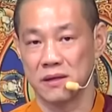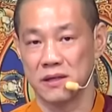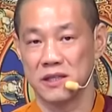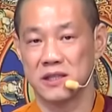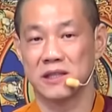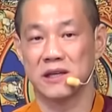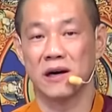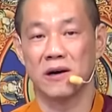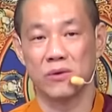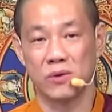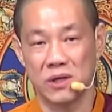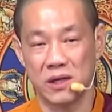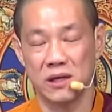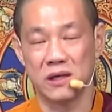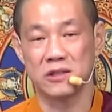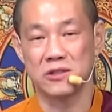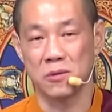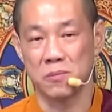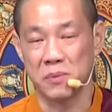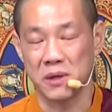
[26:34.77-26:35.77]
消
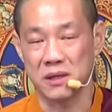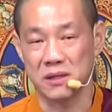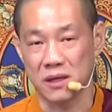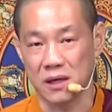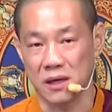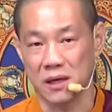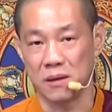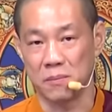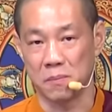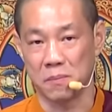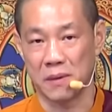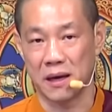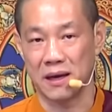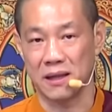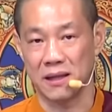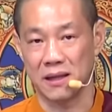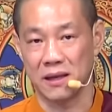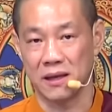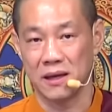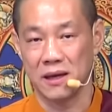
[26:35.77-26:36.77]
业就变得很
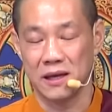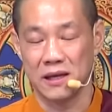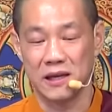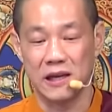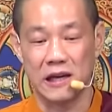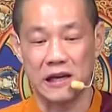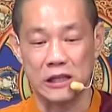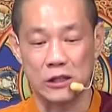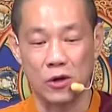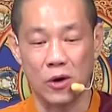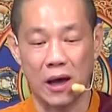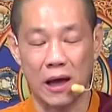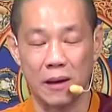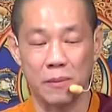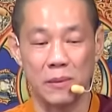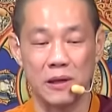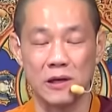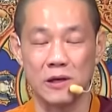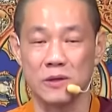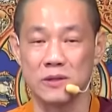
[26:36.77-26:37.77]
慢，业都
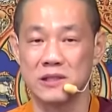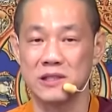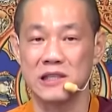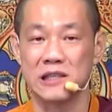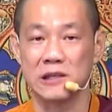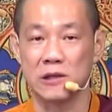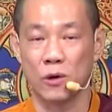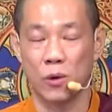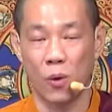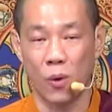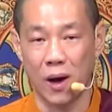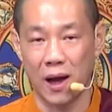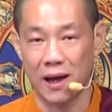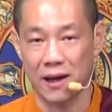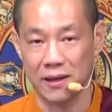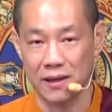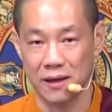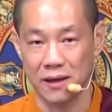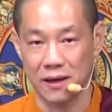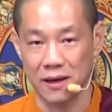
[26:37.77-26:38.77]
还没有净
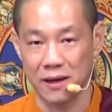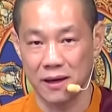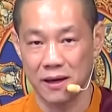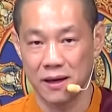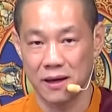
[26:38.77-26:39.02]
化呢，